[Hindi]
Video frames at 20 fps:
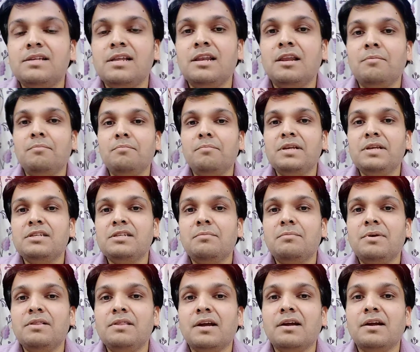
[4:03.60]
से लंबे
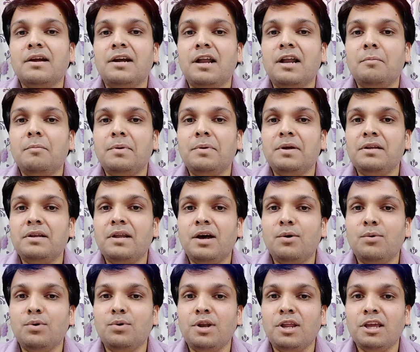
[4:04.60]
समय तक कड़ापन ना
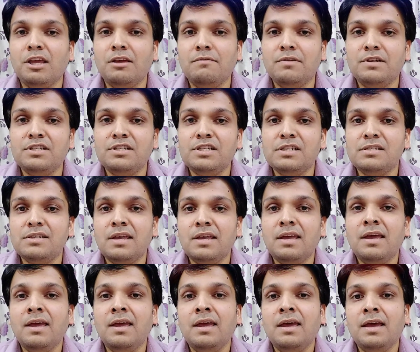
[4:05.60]
होने की वजह से
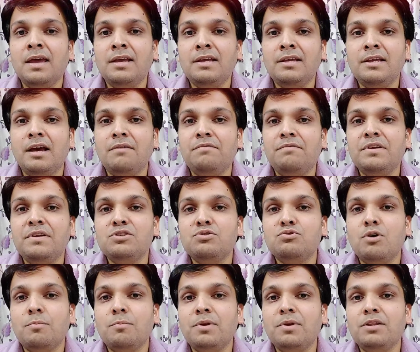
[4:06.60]
या फिर
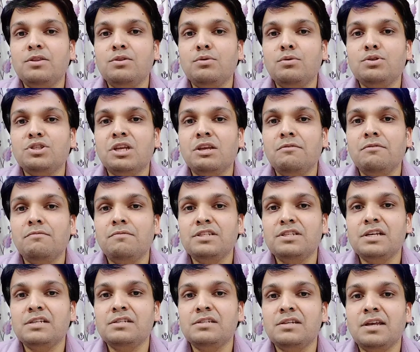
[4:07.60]
स्वप्न दोष की
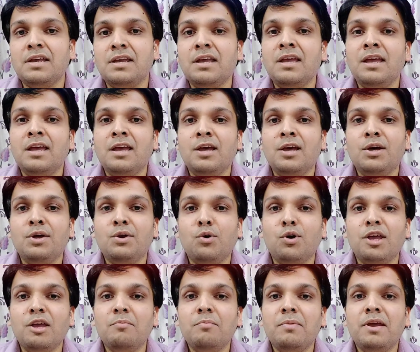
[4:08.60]
वजह से
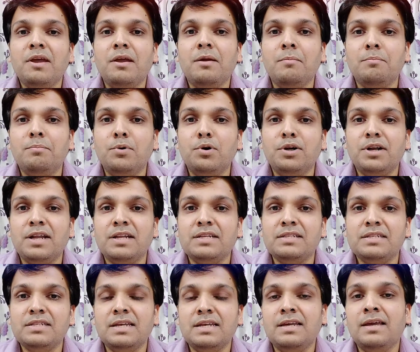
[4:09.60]
रोगी में
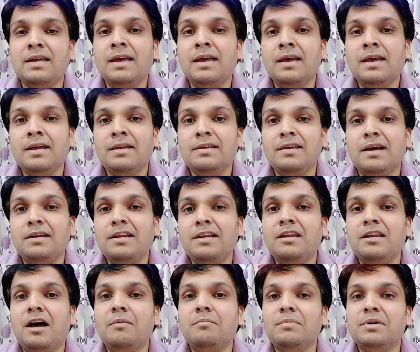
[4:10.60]
इम्पोटेंसी यानी
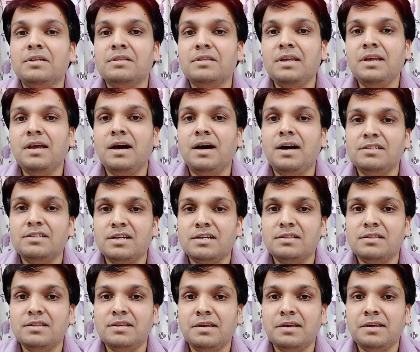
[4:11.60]
नामर्दी आ
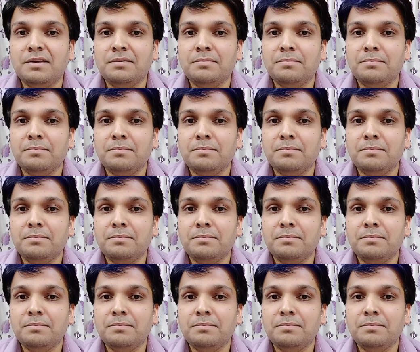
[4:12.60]
जाती है